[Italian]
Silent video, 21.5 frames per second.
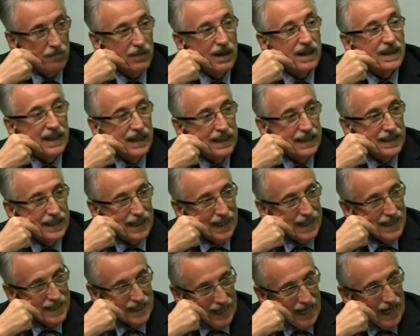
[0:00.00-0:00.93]
ma che
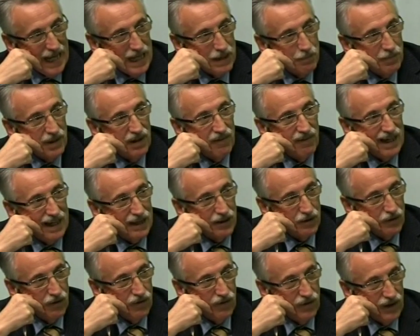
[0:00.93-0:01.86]
interesse ha il
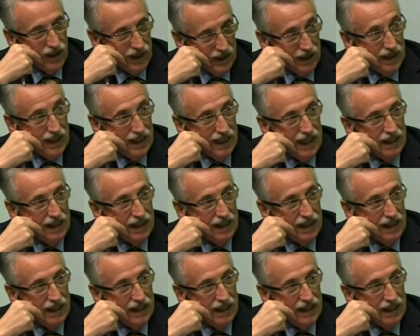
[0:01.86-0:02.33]
privato a,